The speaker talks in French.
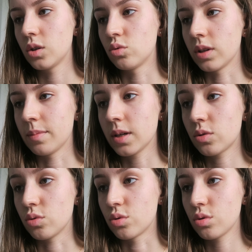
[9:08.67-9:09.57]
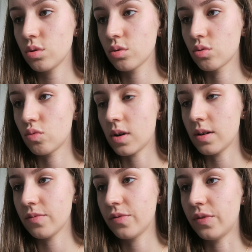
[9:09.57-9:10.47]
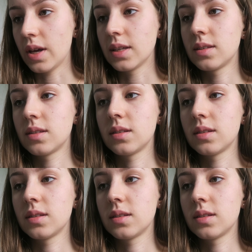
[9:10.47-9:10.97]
je voudrais bien que ce soit fait.